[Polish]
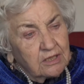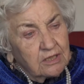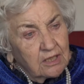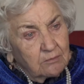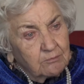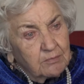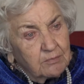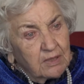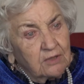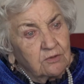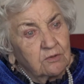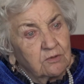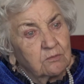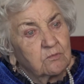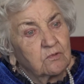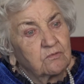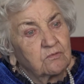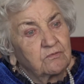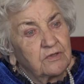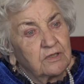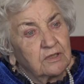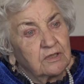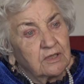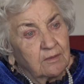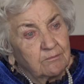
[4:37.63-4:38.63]
jak panu
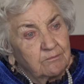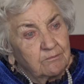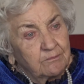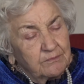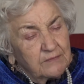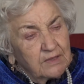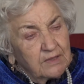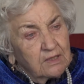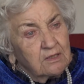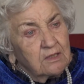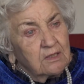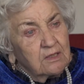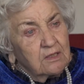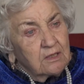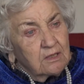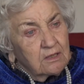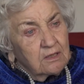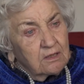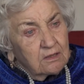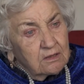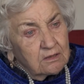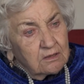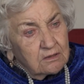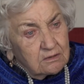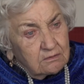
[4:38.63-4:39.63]
mówiłam,
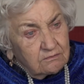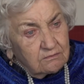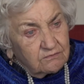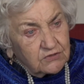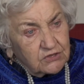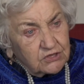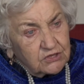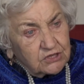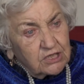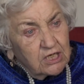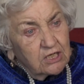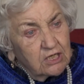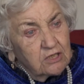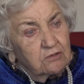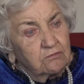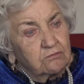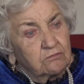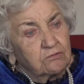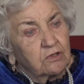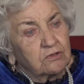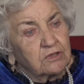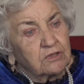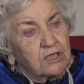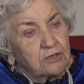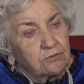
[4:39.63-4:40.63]
wstrzelił
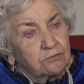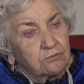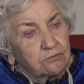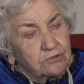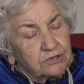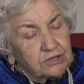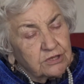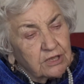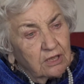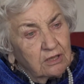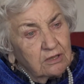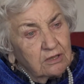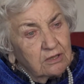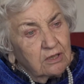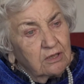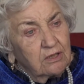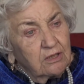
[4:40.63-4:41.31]
do tatusia